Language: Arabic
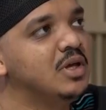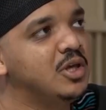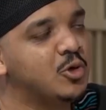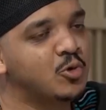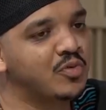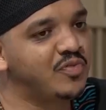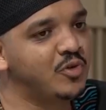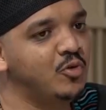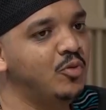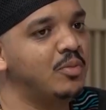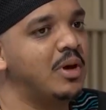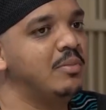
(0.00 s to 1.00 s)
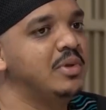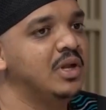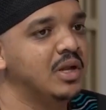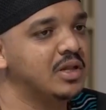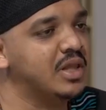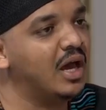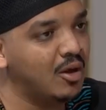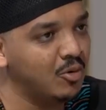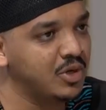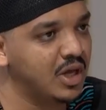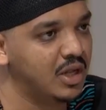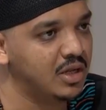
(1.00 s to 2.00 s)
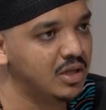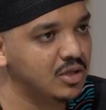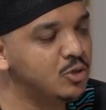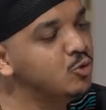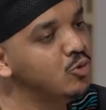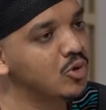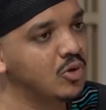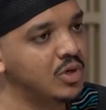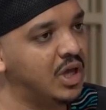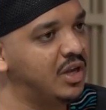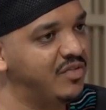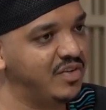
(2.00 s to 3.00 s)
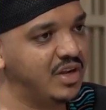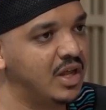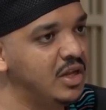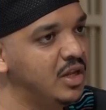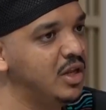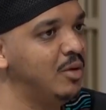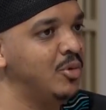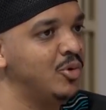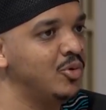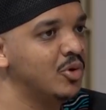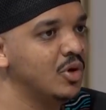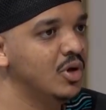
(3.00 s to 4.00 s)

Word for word: يكون في نوع ما من التعاون يعني دوو يعني فنانين يعملوا